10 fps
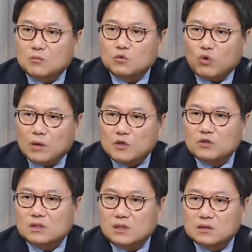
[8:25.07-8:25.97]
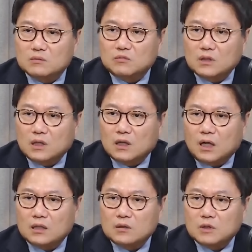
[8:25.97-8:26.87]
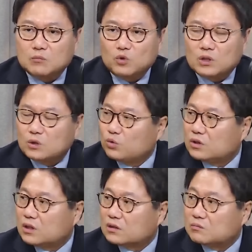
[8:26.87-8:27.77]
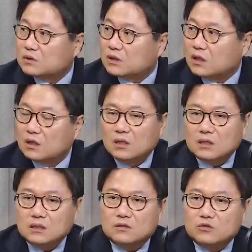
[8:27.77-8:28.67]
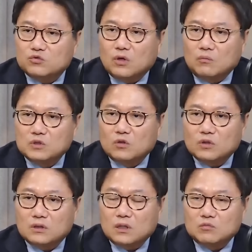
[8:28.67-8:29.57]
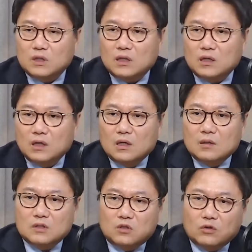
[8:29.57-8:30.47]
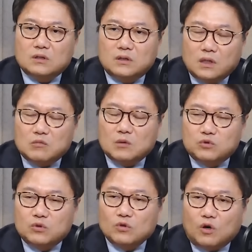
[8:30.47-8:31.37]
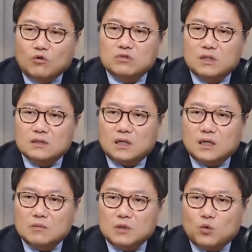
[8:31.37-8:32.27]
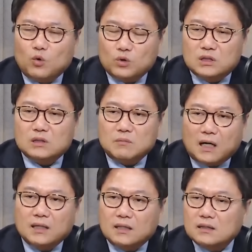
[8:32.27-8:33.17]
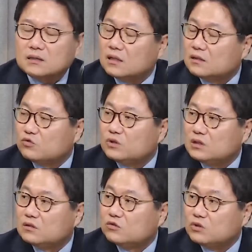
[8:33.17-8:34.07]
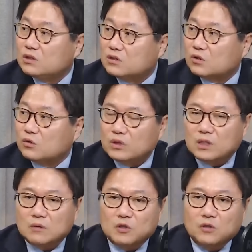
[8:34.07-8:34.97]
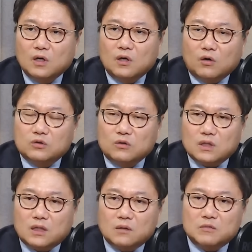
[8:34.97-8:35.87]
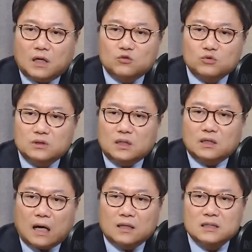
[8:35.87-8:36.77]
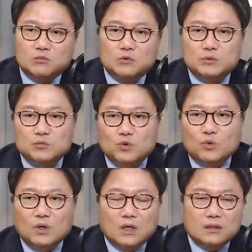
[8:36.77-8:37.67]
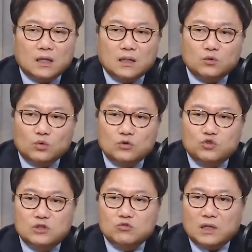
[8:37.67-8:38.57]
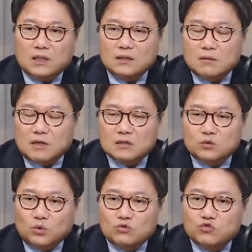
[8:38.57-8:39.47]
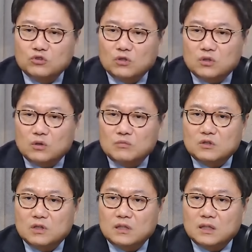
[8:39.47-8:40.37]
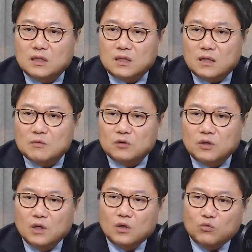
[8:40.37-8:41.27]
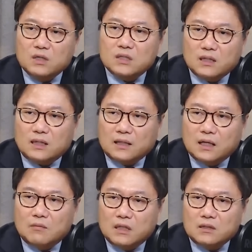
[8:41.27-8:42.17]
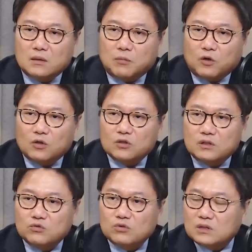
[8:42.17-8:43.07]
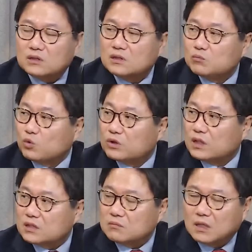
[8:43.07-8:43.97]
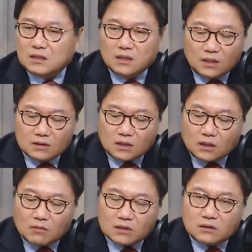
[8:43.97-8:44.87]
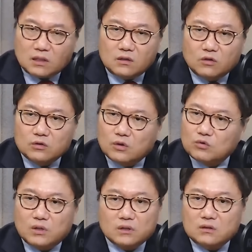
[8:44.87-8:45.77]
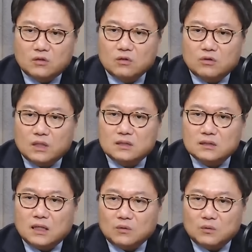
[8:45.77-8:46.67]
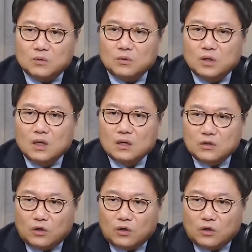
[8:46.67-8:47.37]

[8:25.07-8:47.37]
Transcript: 뭐 화면이 있겠습니까? 아니면 뭐 기록이 있겠습니까? 그렇죠. 있을 수가 없는 거기 때문에 음. 그렇기 때문에 물론 억울한 사람이 혹시 만에 하나 생길 수 있을 수 있죠. 왜냐하면 음. 어떤 사람이 아주 그냥 앙심을 품고 내가 돈을 주지도 않았는데 마치 돈을 준 것처럼 이렇게 이야기를 하면 굉장히 난감한 일이 벌어질 수 있을지 모르겠지만 음. 제가 봤을 때 이런 경우에는 그럴 것 같지는 않고 네.